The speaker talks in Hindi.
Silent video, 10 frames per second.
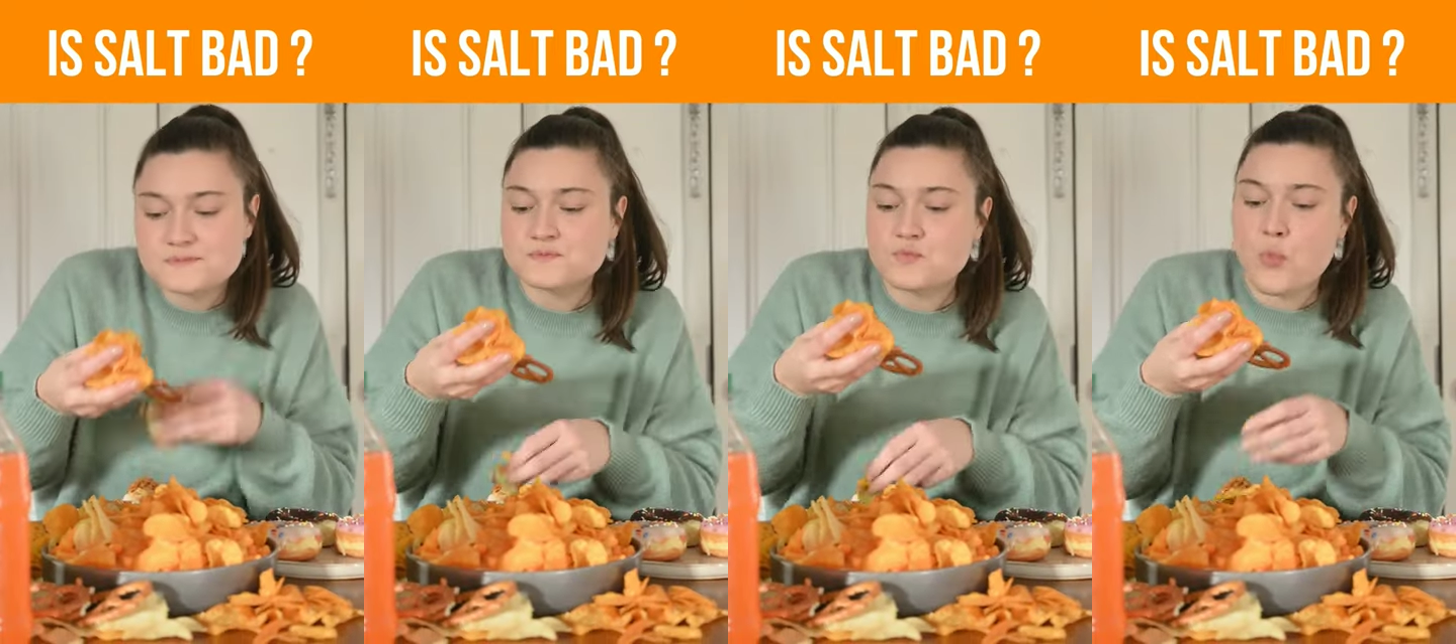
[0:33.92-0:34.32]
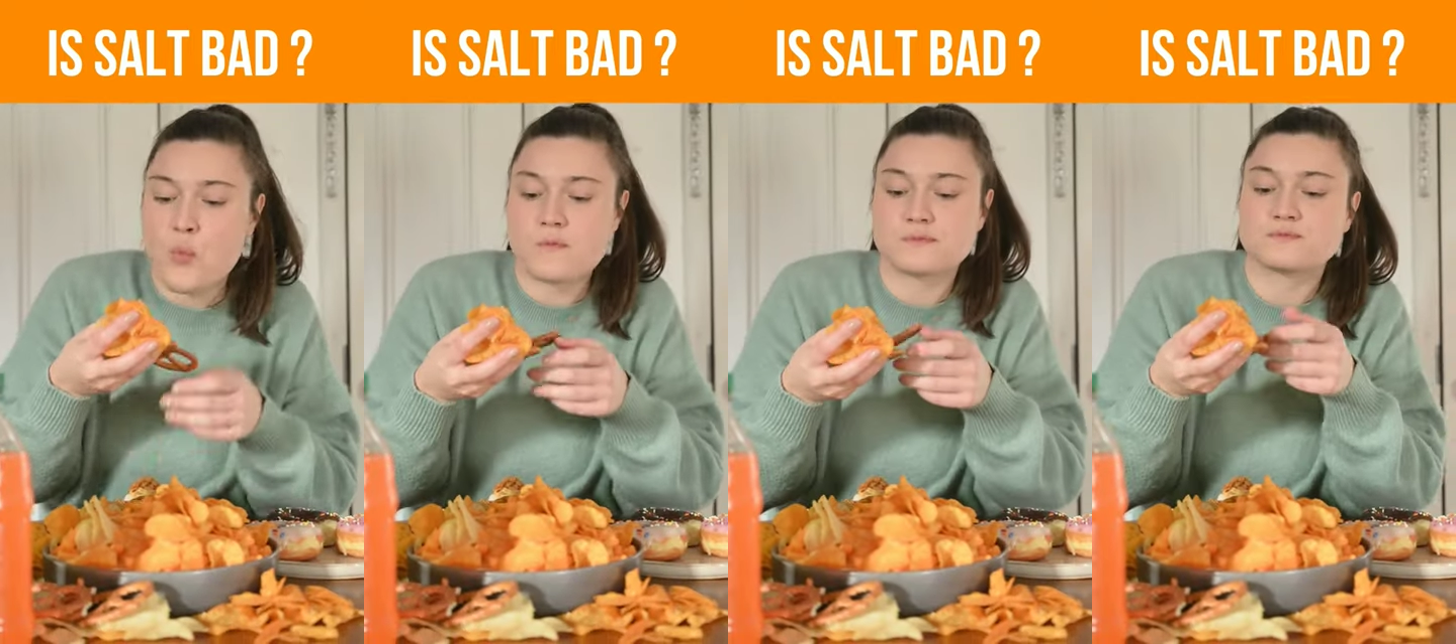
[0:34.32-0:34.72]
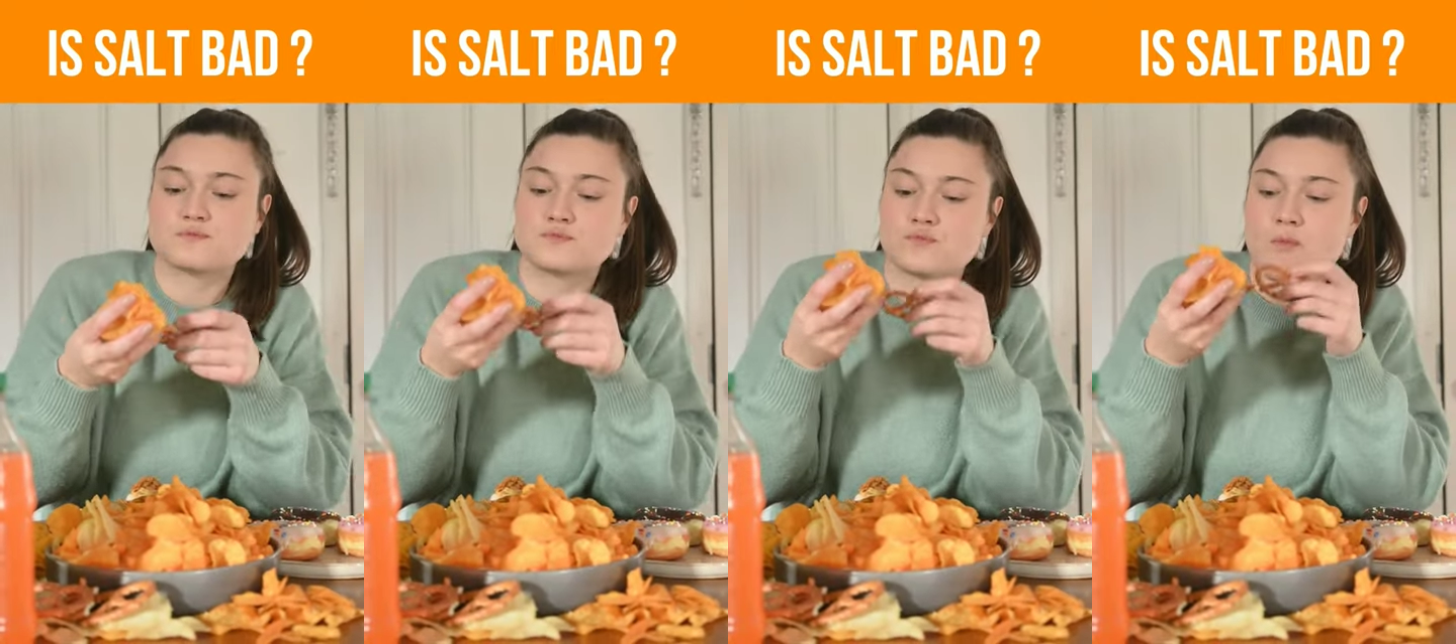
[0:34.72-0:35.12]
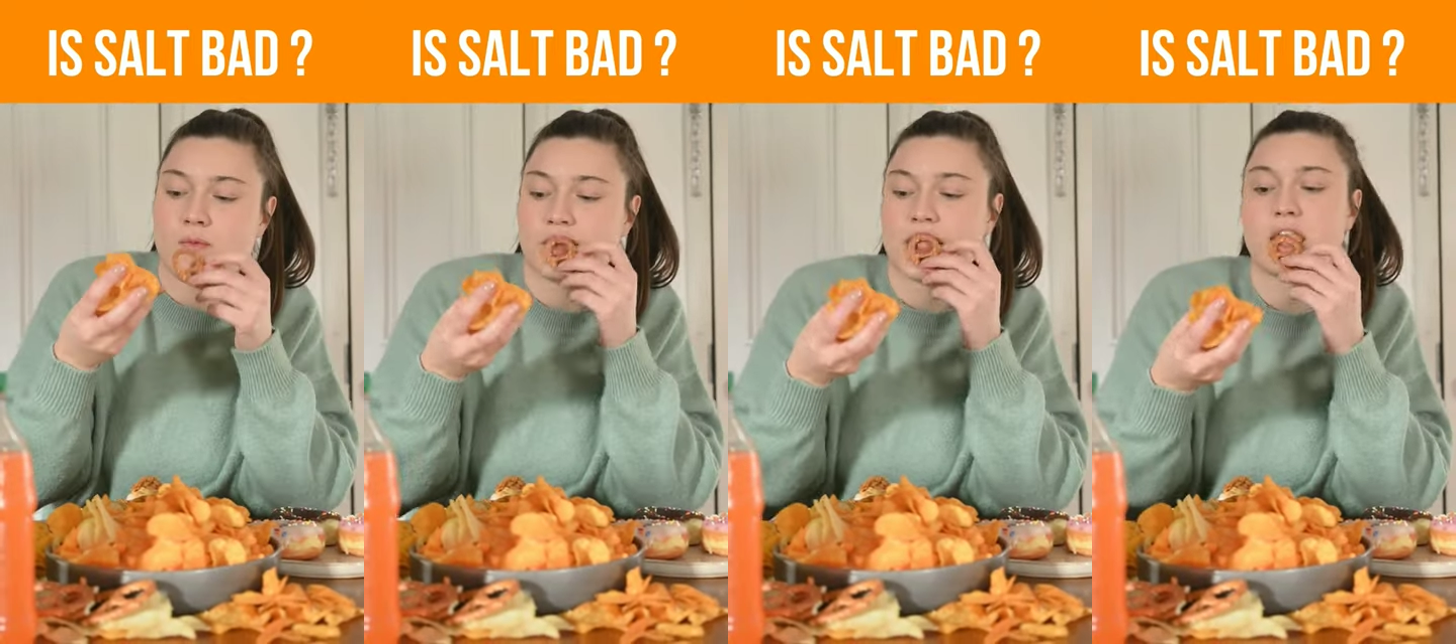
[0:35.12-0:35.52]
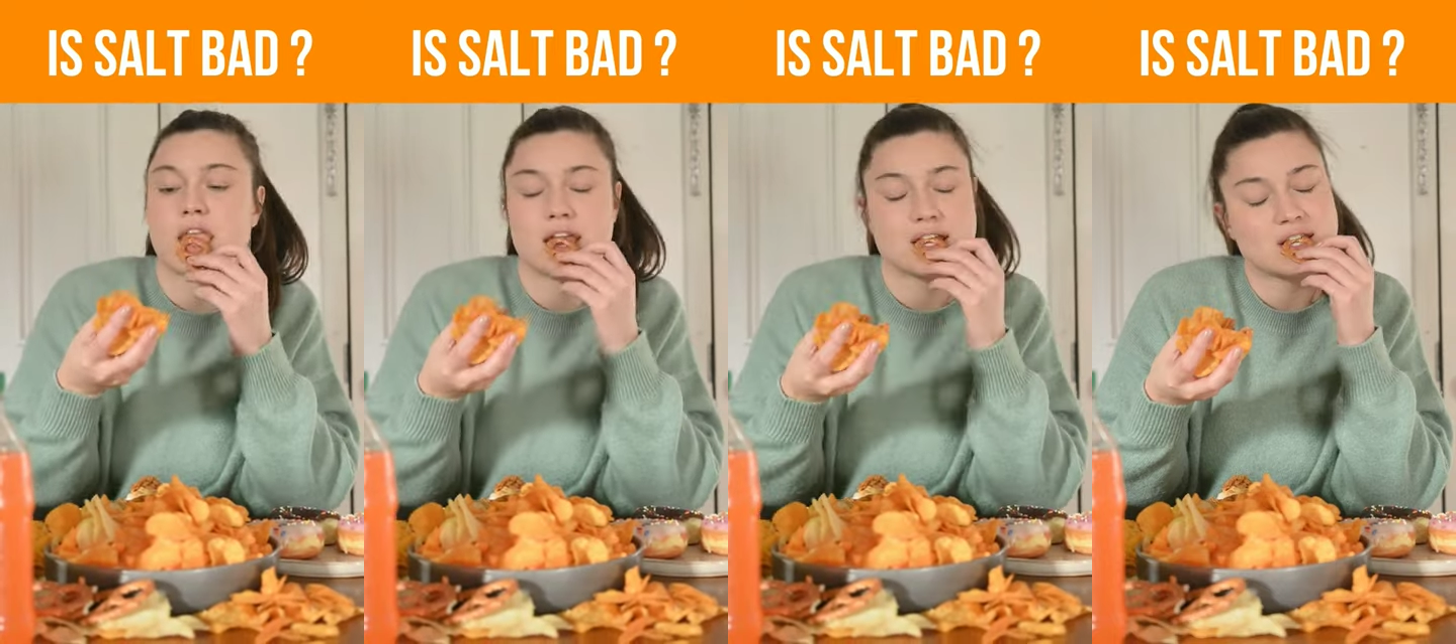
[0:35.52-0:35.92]
नैचो सॉस
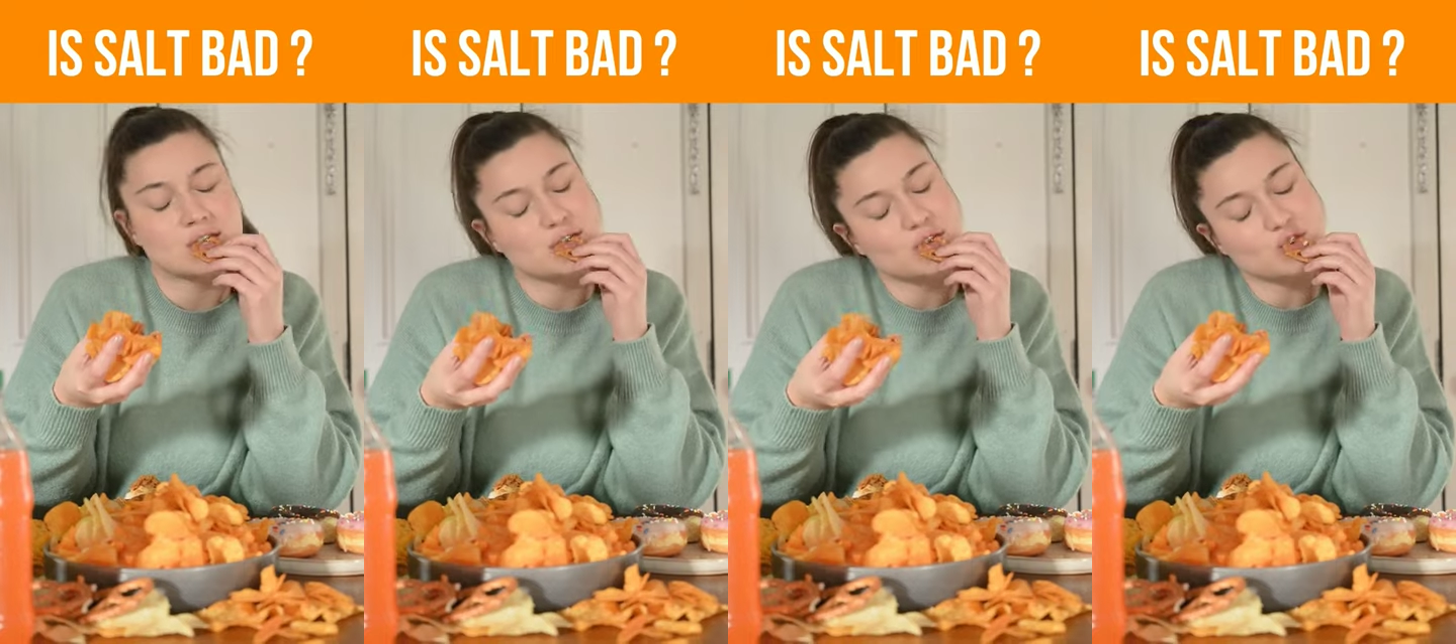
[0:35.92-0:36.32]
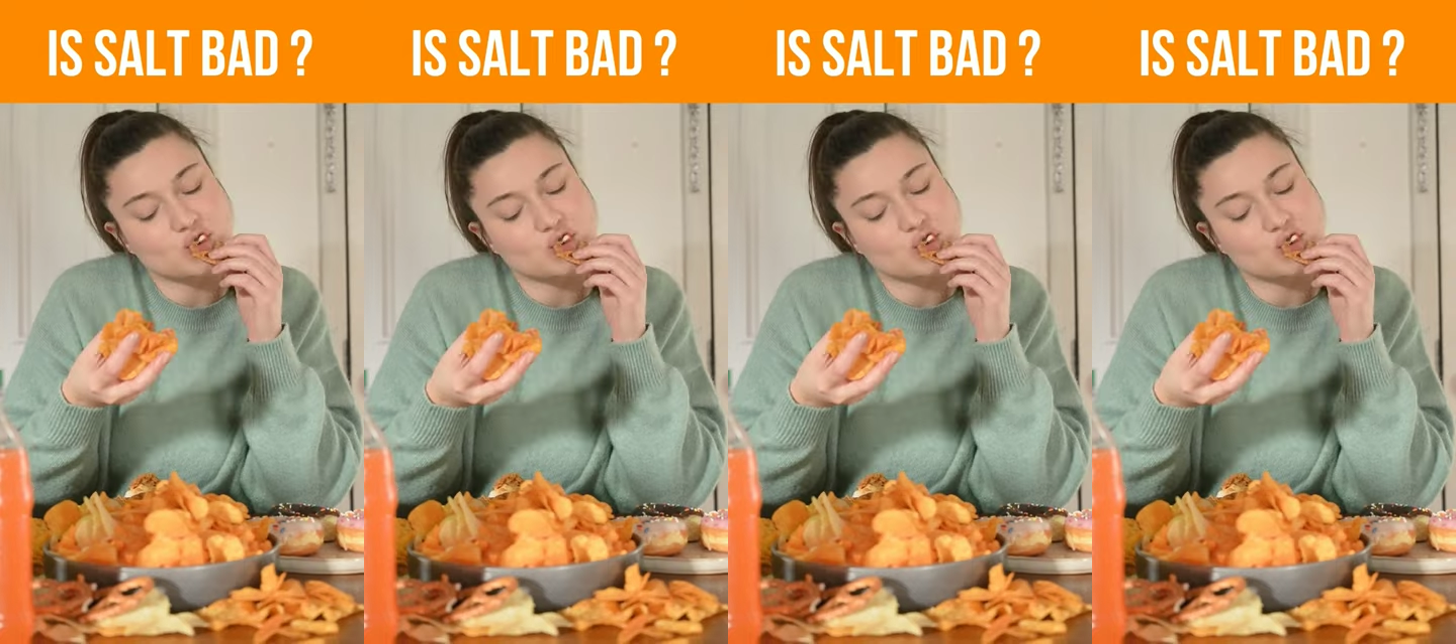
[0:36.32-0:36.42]
पैकेट सूप